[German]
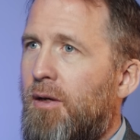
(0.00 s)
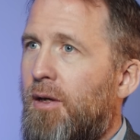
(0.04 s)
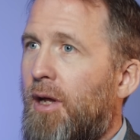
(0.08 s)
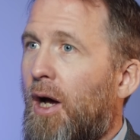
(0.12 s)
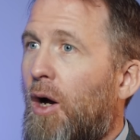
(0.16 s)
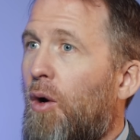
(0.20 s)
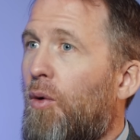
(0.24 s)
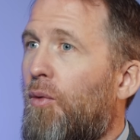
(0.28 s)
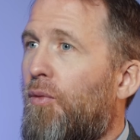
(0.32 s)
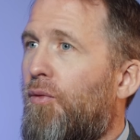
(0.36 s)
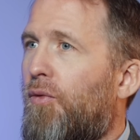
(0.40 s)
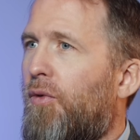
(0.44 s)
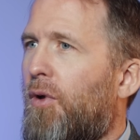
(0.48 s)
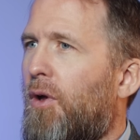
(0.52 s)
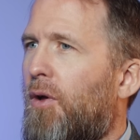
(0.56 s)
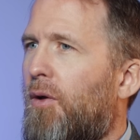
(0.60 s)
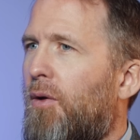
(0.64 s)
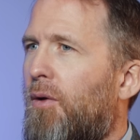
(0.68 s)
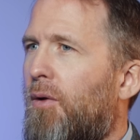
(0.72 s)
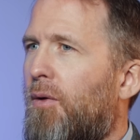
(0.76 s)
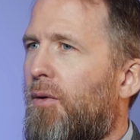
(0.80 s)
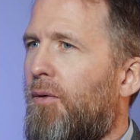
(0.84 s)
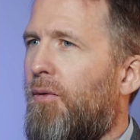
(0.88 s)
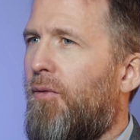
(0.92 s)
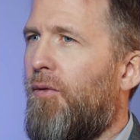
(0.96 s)
darauf
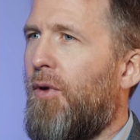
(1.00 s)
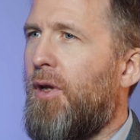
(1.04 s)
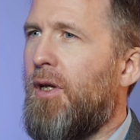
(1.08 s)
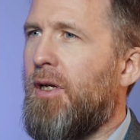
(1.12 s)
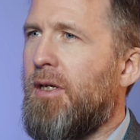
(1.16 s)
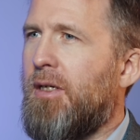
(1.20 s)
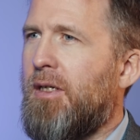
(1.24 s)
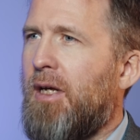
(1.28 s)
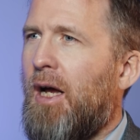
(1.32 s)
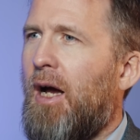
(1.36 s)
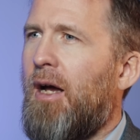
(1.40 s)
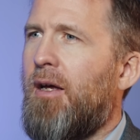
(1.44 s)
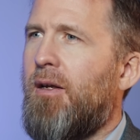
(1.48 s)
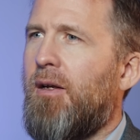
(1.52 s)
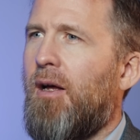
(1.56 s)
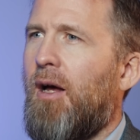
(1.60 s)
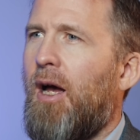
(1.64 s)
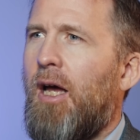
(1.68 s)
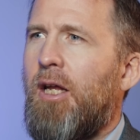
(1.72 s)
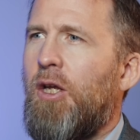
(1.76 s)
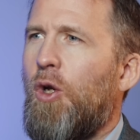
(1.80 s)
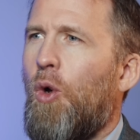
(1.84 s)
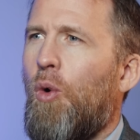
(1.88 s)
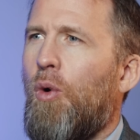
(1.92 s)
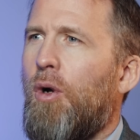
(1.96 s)
findet
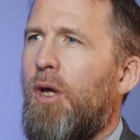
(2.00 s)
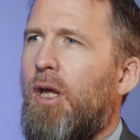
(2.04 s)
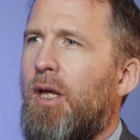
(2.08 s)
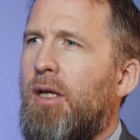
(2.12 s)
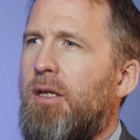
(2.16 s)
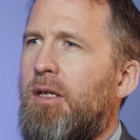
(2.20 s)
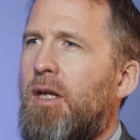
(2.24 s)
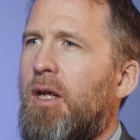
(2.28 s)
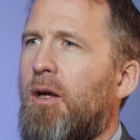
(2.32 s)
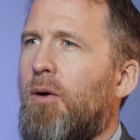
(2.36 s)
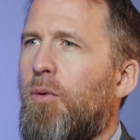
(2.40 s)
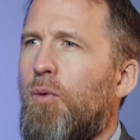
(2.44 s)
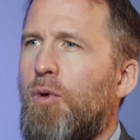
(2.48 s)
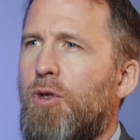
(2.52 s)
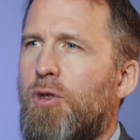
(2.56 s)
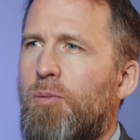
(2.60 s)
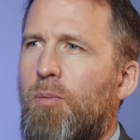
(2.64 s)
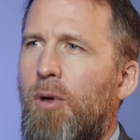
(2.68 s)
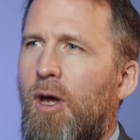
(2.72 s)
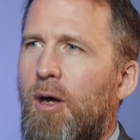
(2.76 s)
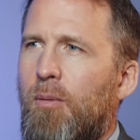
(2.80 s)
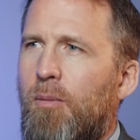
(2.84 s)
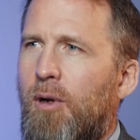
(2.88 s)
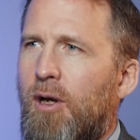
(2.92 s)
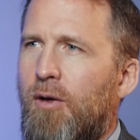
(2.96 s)
keiner ein
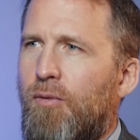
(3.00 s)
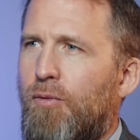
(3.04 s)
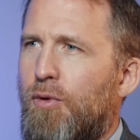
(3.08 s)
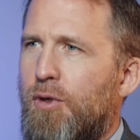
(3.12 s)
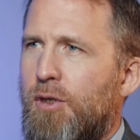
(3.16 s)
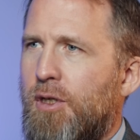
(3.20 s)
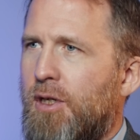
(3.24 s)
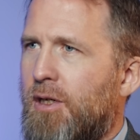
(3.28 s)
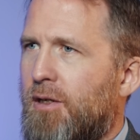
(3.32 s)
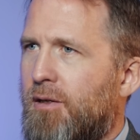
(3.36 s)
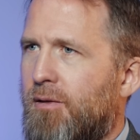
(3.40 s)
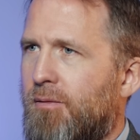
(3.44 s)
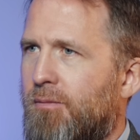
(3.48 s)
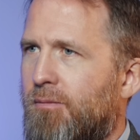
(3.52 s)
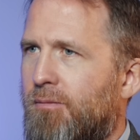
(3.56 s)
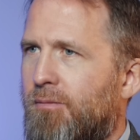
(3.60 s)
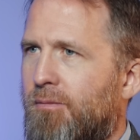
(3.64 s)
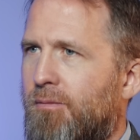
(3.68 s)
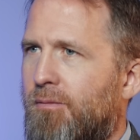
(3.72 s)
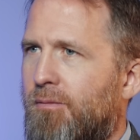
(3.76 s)
Orientierungsmerkmal für sich.